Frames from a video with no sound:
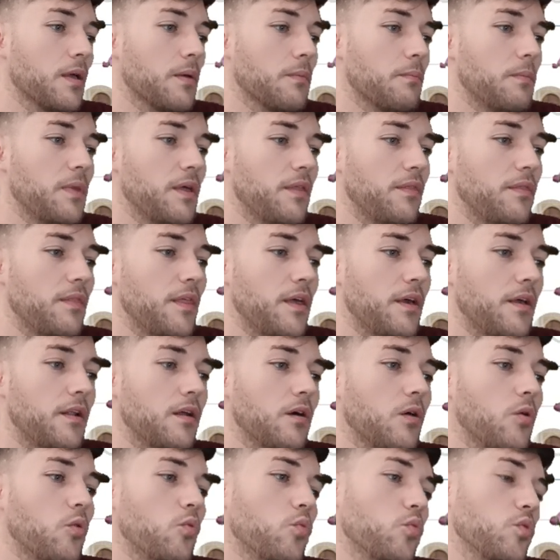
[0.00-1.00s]

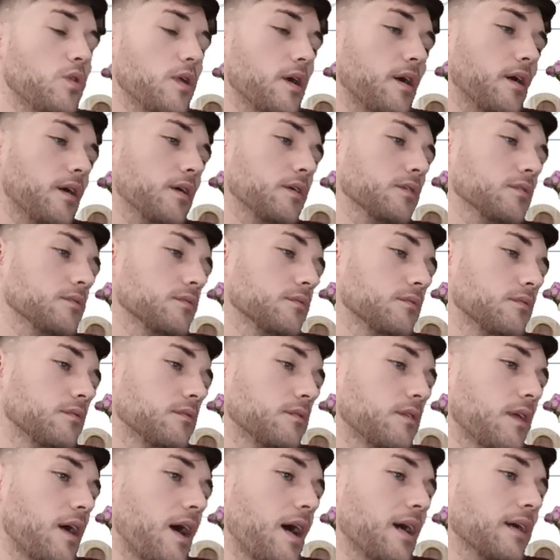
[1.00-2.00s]
Vender una
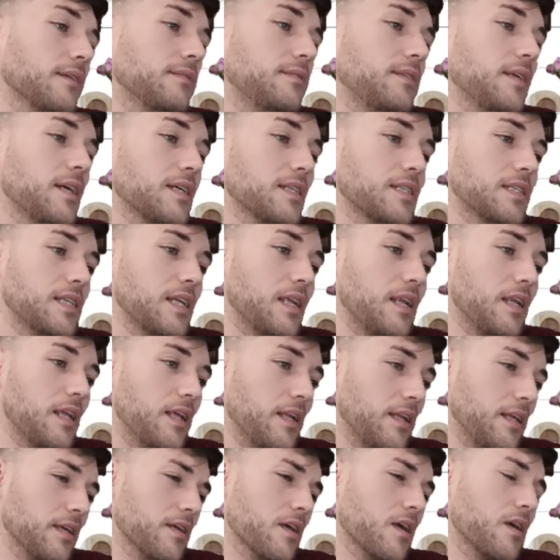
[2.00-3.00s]
Actia
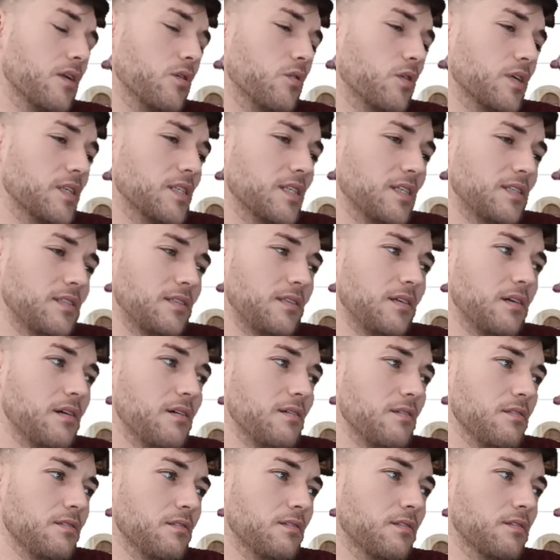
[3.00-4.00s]
Selene, que creo que es
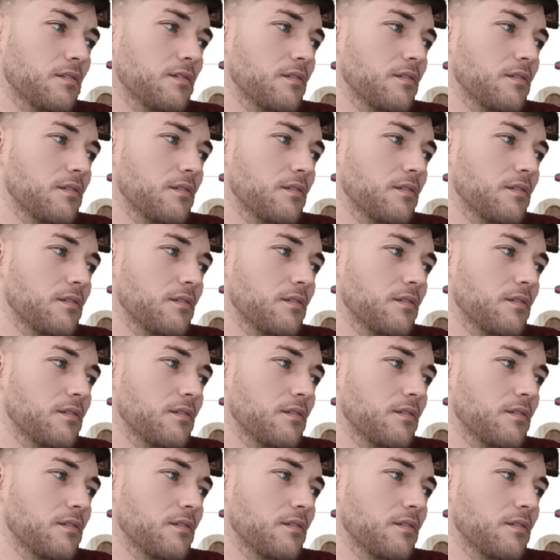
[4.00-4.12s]
esta,